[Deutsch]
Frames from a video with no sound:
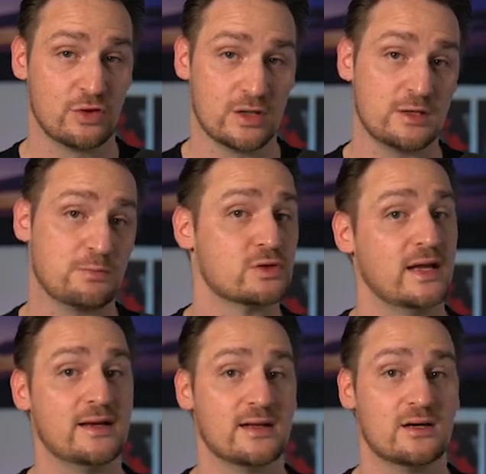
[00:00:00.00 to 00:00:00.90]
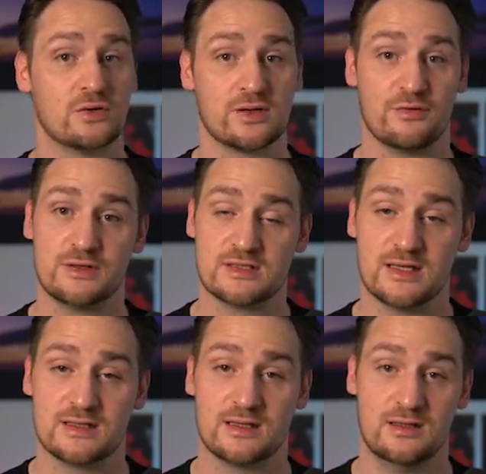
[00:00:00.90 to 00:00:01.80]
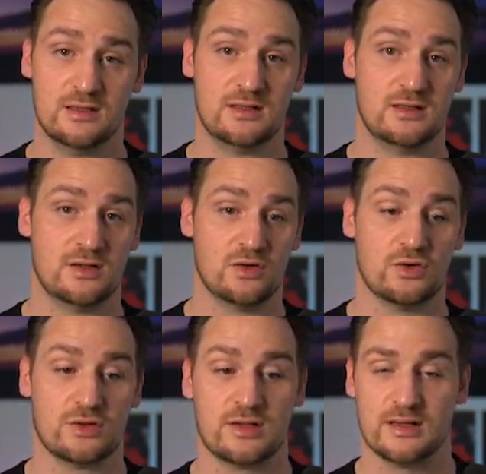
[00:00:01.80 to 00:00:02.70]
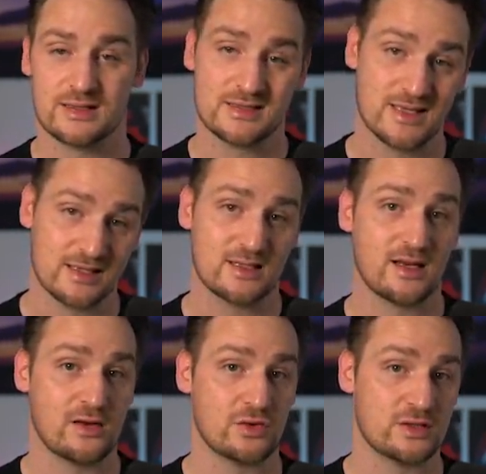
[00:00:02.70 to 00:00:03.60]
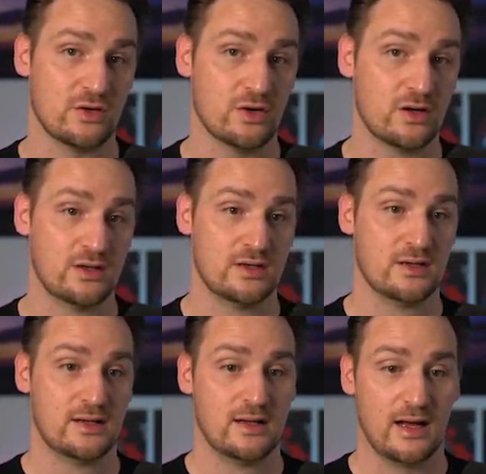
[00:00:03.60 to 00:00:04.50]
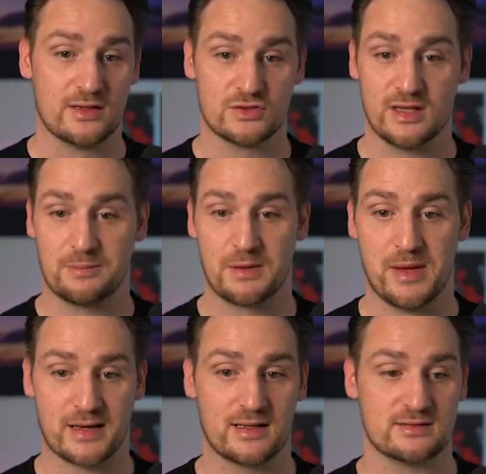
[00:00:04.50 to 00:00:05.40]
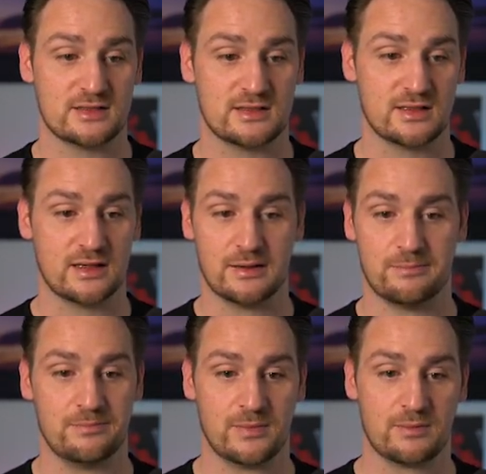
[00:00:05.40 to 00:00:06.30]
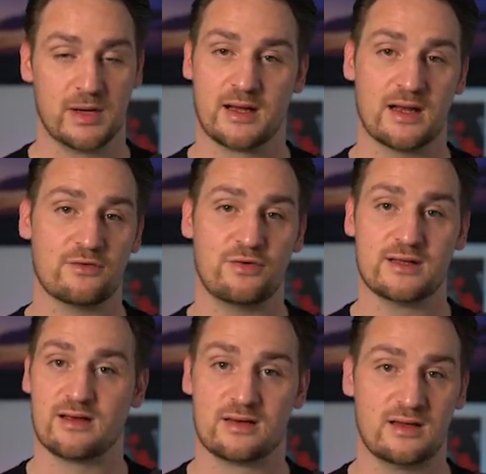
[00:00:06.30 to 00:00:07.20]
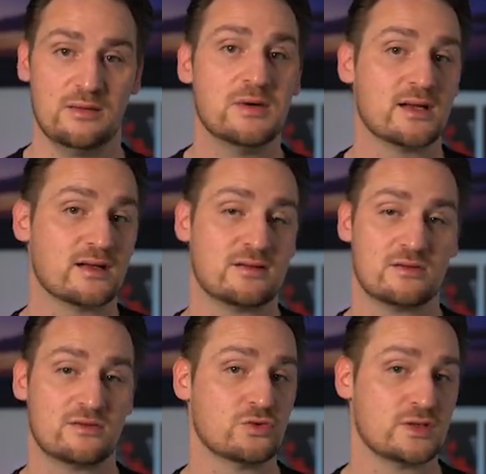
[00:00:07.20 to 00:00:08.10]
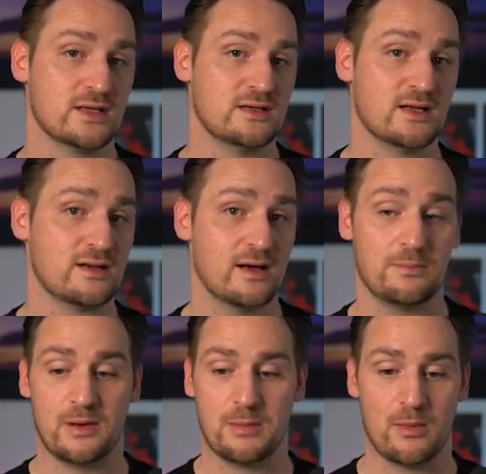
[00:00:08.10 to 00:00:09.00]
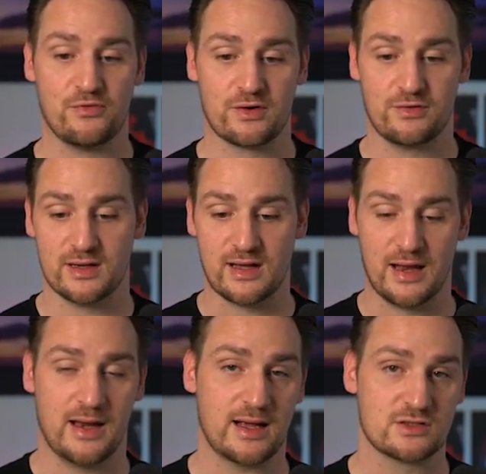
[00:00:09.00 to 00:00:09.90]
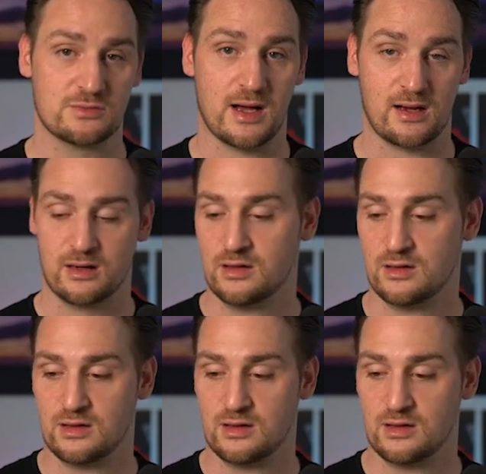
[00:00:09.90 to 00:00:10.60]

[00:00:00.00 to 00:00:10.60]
deutlich potenter und effizienter und interessanter dadurch auch. Also ich habe gemerkt, dass ich ähm, bei den Gunfights eigentlich immer dazu tendiert habe, am Anfang vielleicht einen Hack zu machen